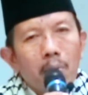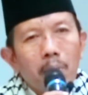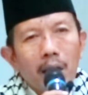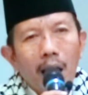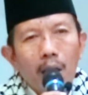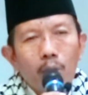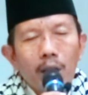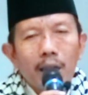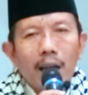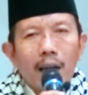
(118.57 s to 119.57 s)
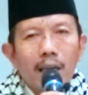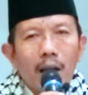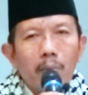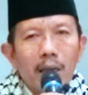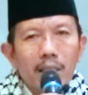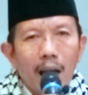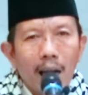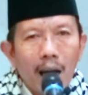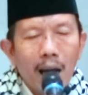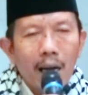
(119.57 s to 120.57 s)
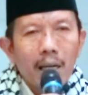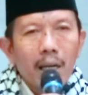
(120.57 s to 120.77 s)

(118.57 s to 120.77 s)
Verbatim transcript: Menawi gadah masalah,